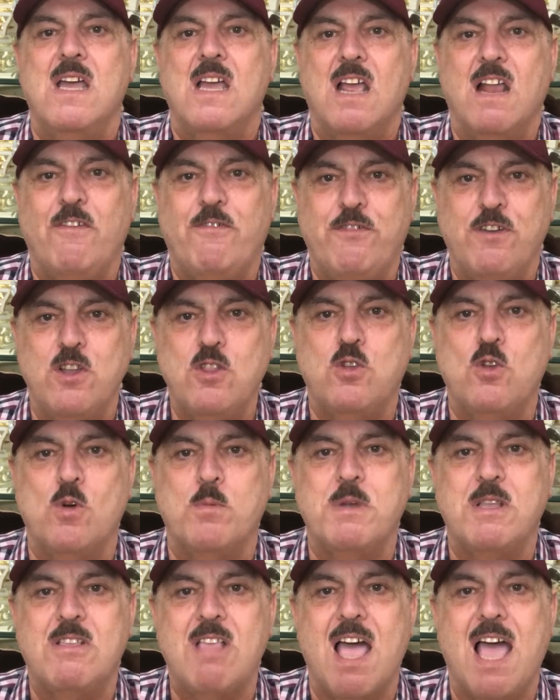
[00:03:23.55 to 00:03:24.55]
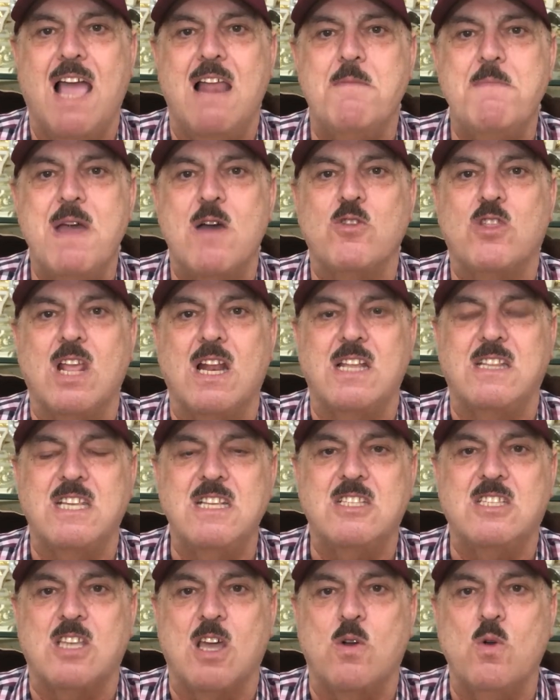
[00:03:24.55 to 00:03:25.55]
الفيديو بتاع ال
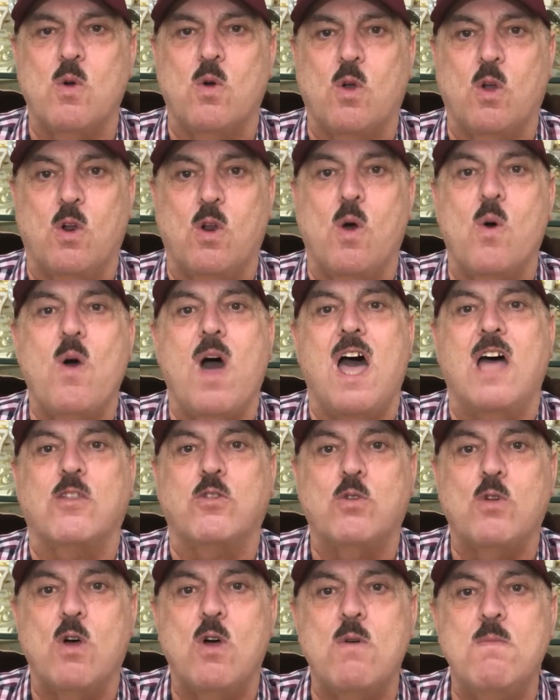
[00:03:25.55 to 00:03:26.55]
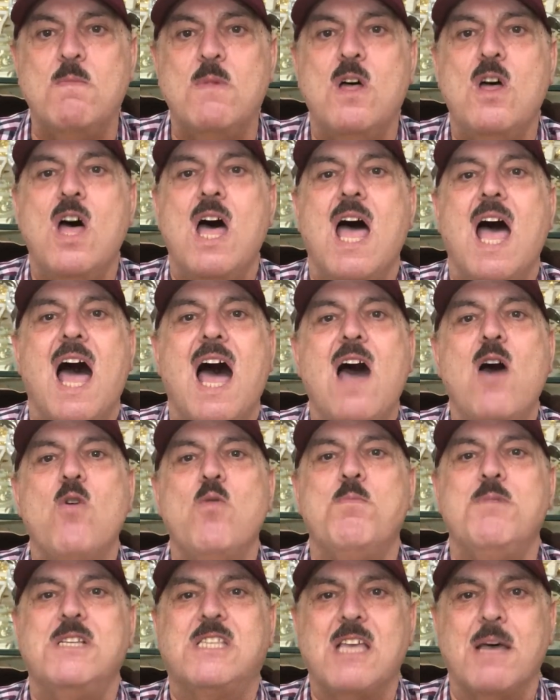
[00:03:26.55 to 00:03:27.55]
130 صاروخ اللي هو حطهم او
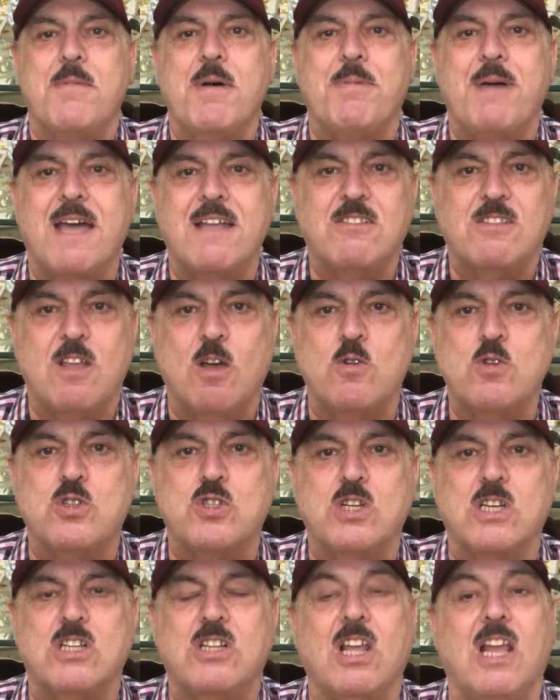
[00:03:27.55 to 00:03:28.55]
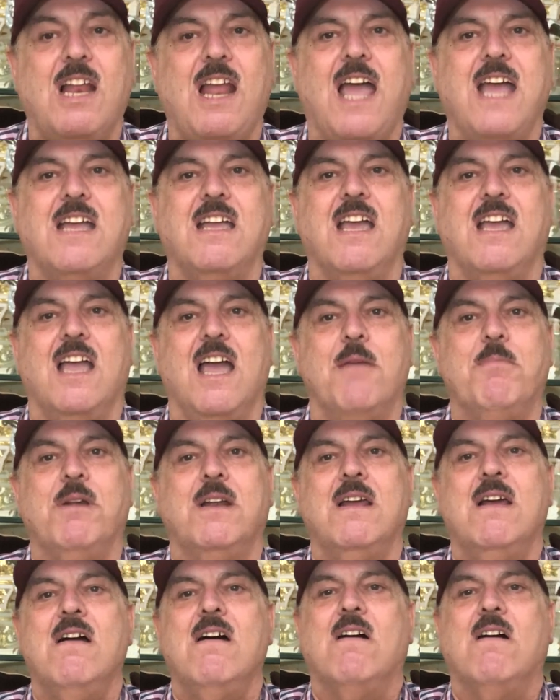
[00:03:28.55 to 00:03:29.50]
بسبب حتى اسره الحاج جابر